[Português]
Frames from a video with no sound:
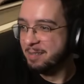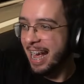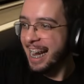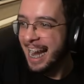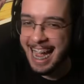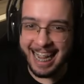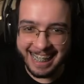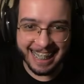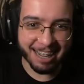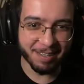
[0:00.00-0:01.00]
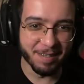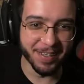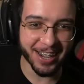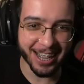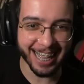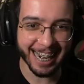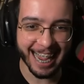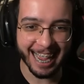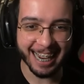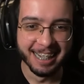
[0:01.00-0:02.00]
Beleza,
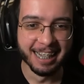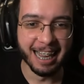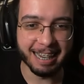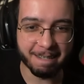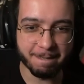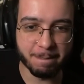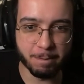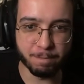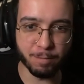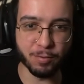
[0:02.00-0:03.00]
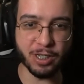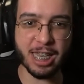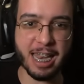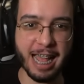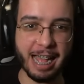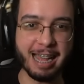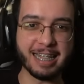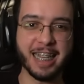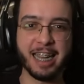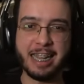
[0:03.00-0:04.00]
vambora! Vou acelerar.
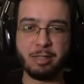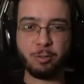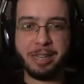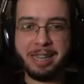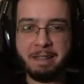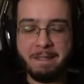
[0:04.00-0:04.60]
Acelerei tudo, hein?